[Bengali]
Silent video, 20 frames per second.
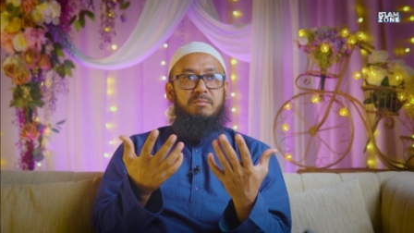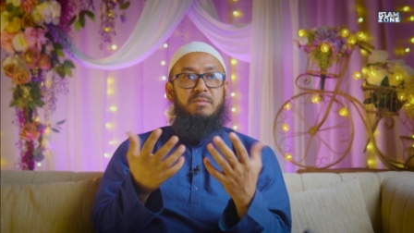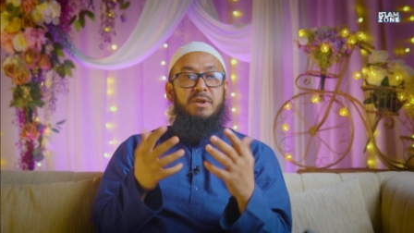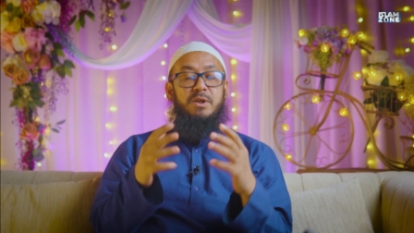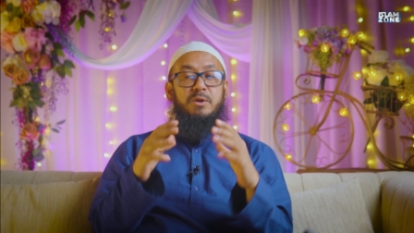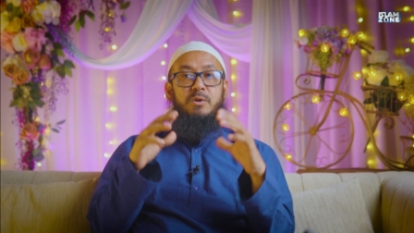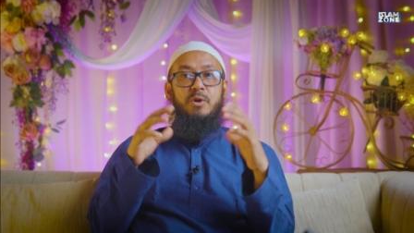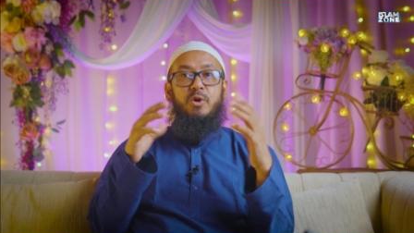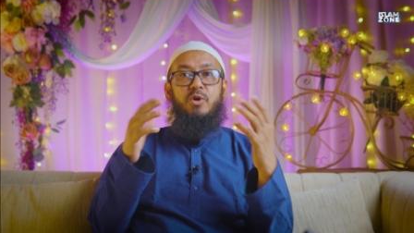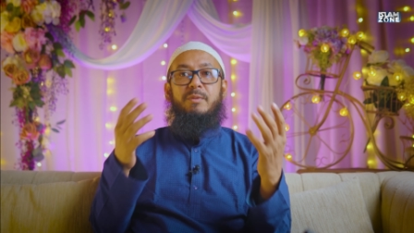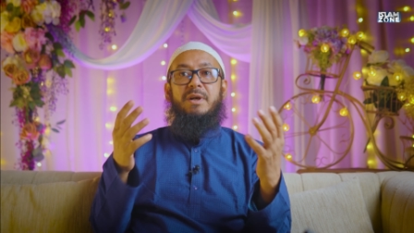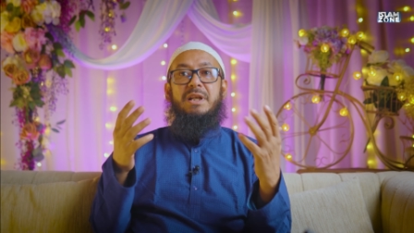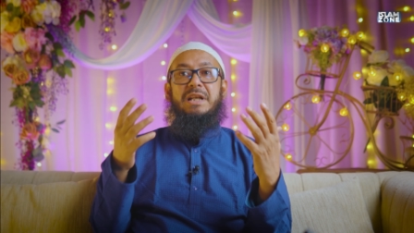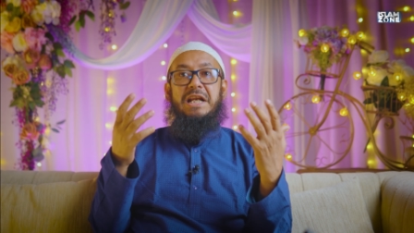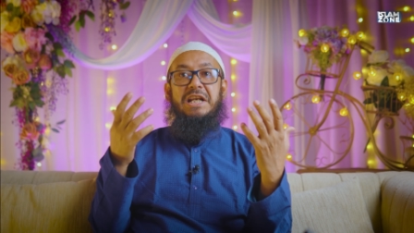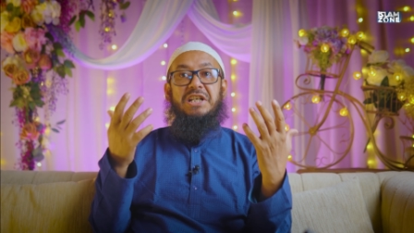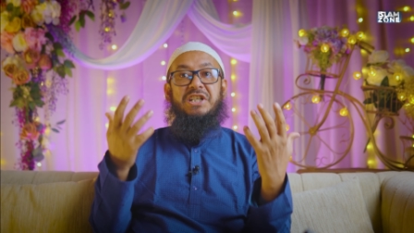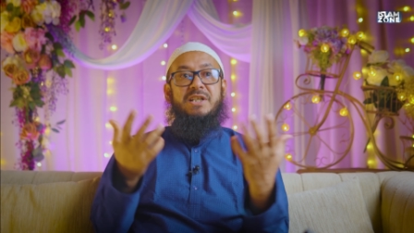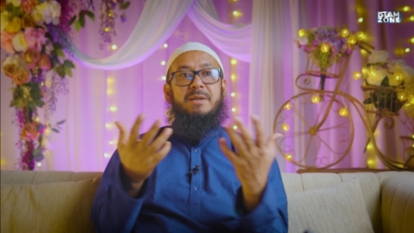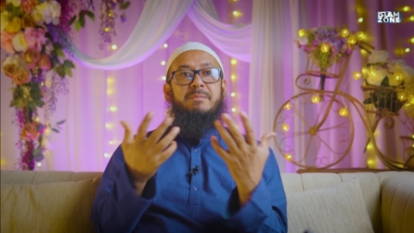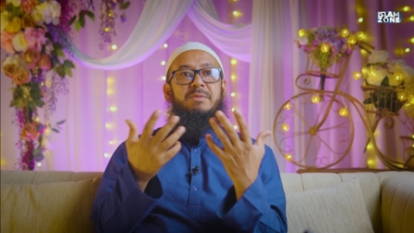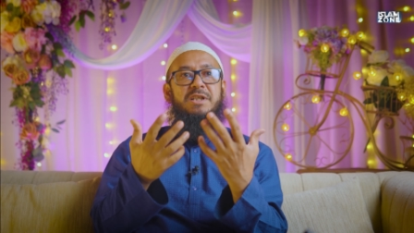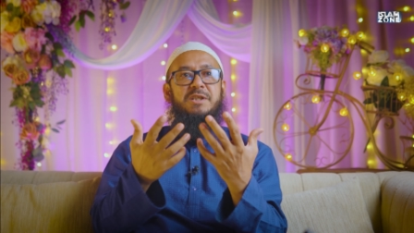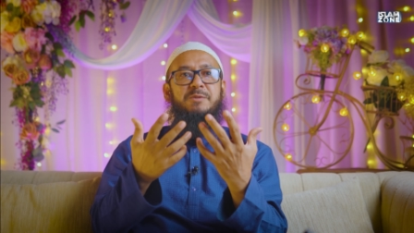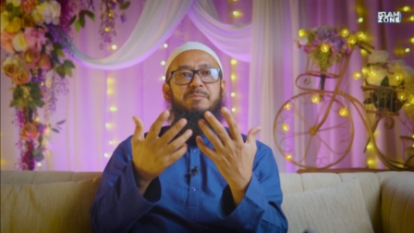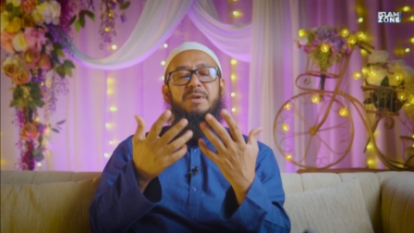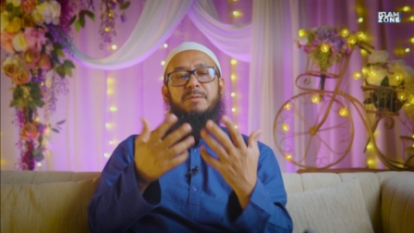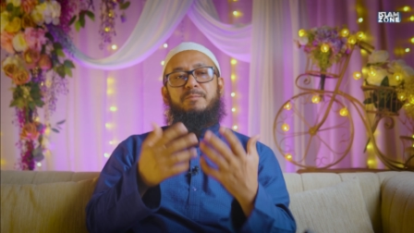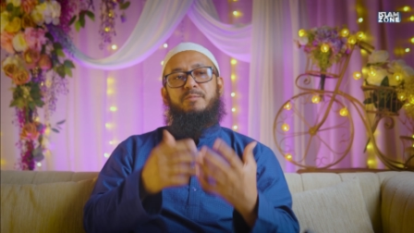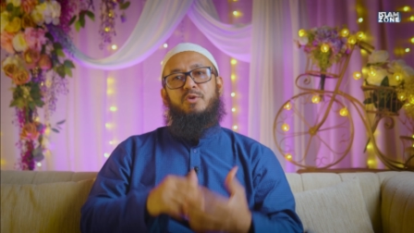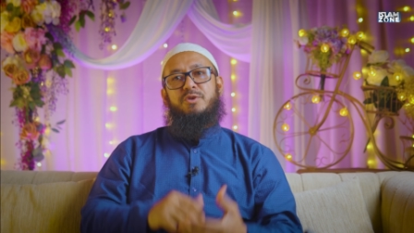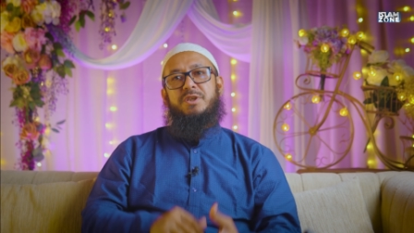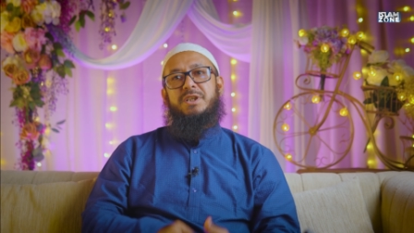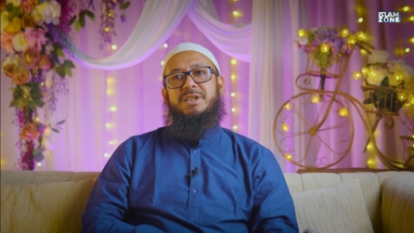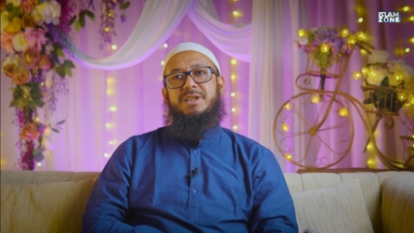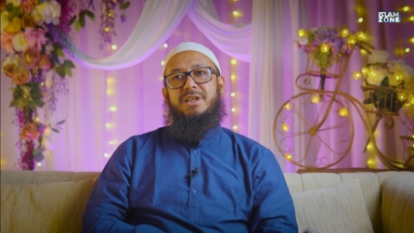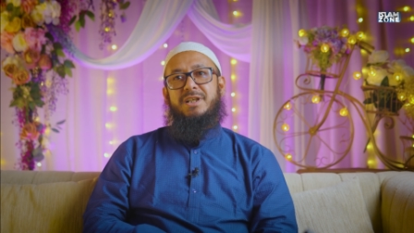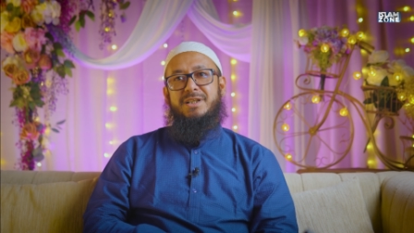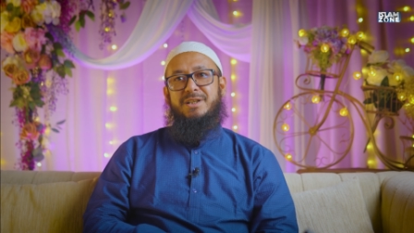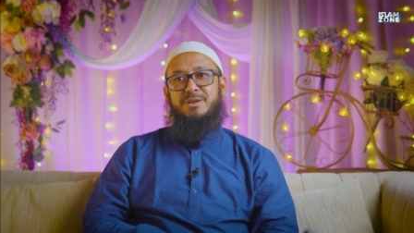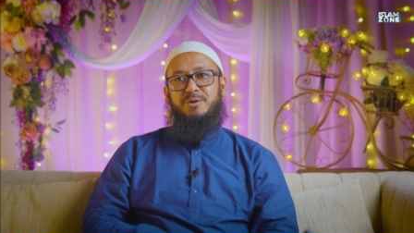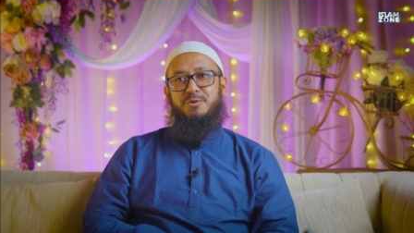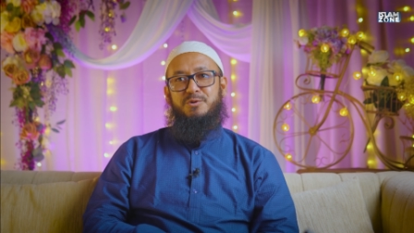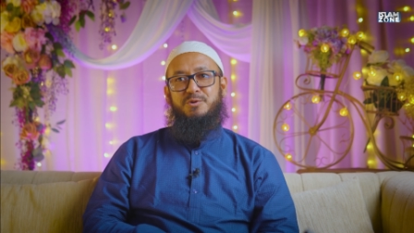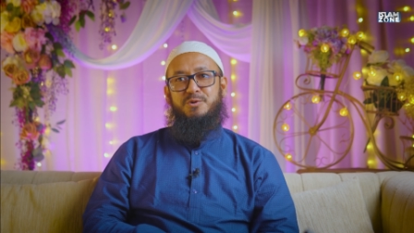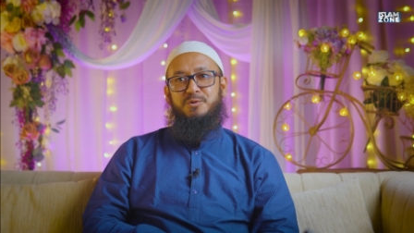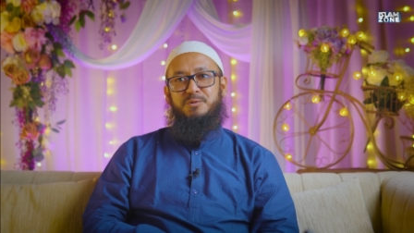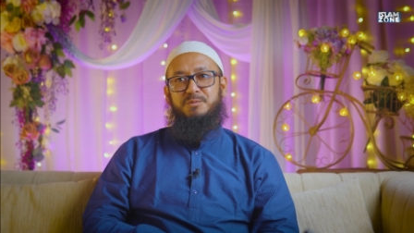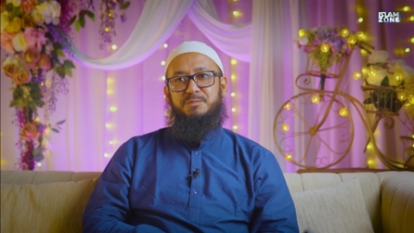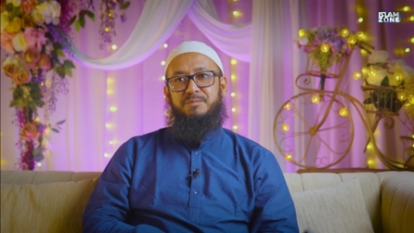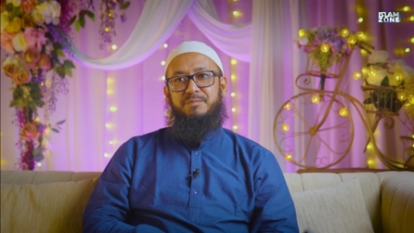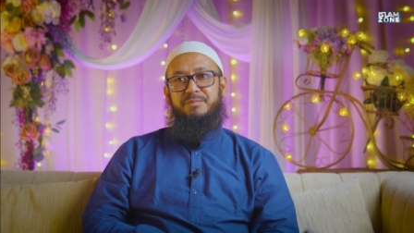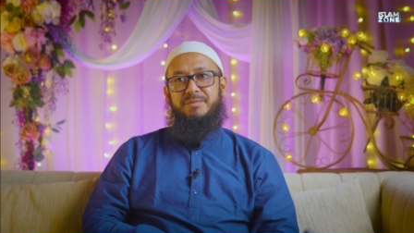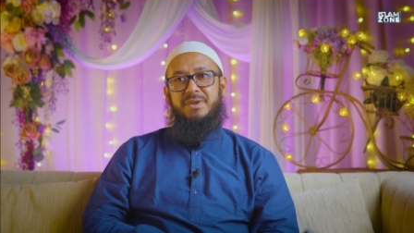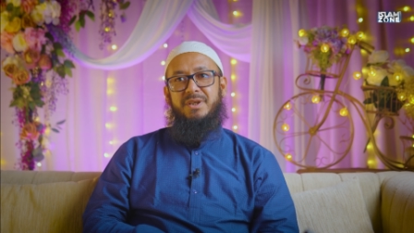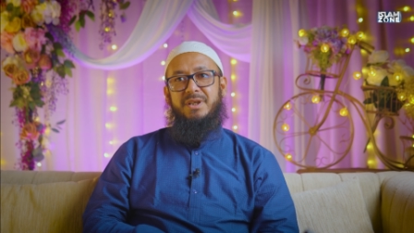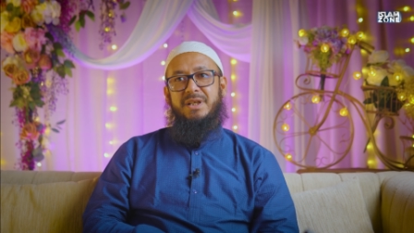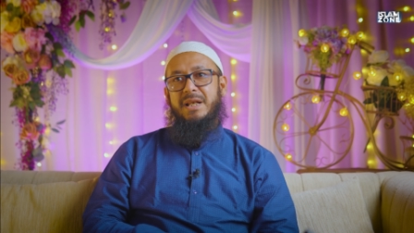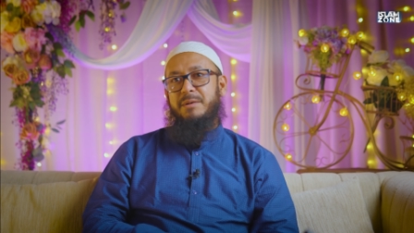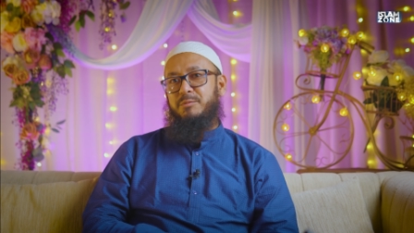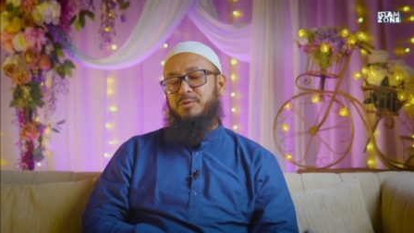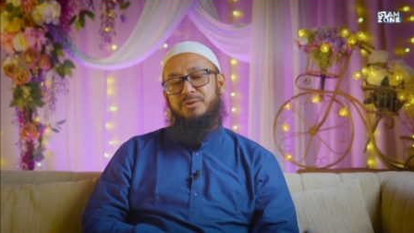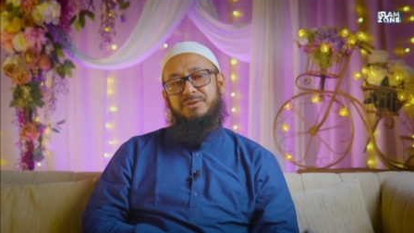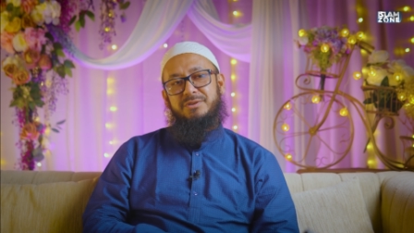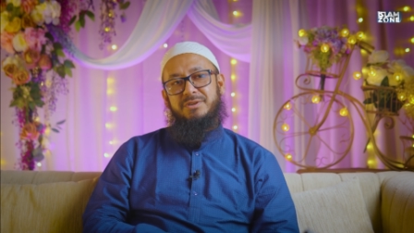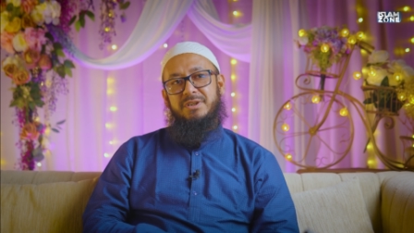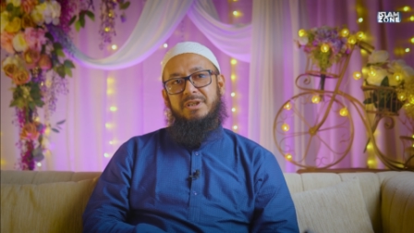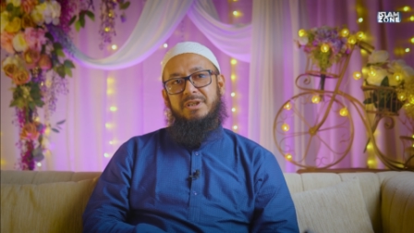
মানে গ্লোবাল এস্টাবলিশমেন্ট প্রজেক্টের একটা অংশ কেমন